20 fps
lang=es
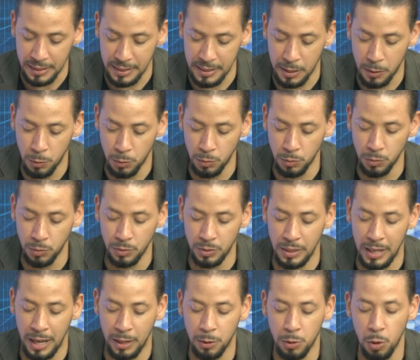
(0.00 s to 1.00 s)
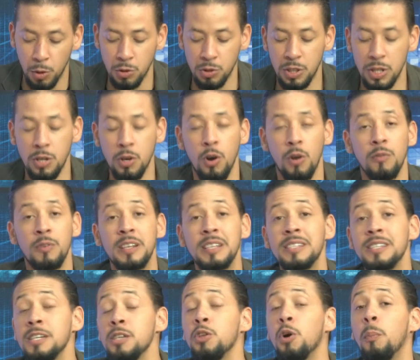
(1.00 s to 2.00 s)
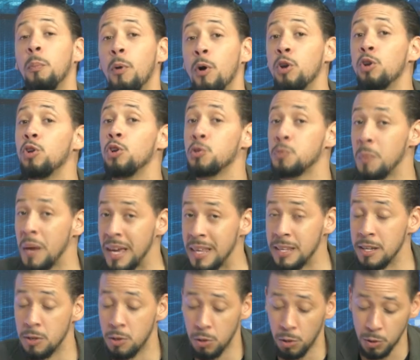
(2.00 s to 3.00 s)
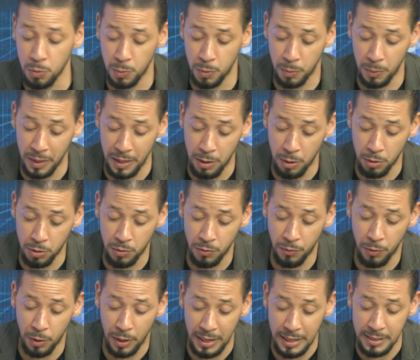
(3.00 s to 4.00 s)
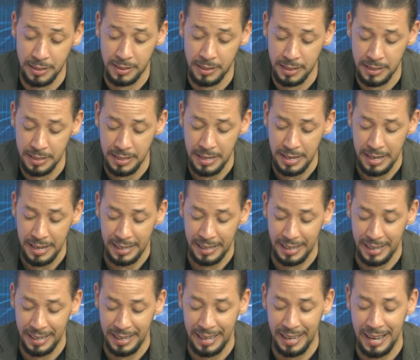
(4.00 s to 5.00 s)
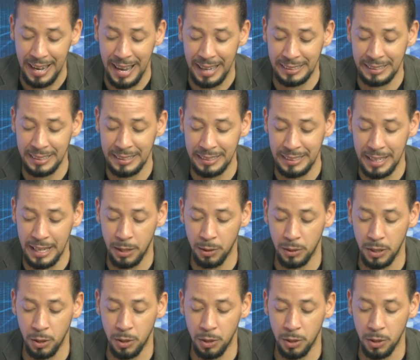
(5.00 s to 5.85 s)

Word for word: según diagnóstico ofrecido por los médicos, por médicos forenses que le atendieron.